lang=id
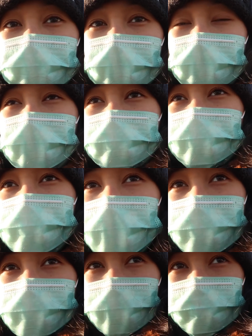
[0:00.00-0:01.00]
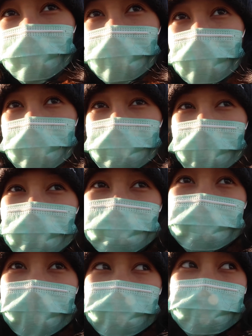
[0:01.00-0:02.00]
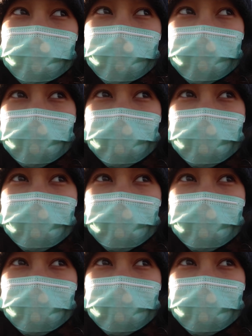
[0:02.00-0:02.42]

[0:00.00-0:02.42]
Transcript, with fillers: kemarin kita berhenti tuh di Niseko Station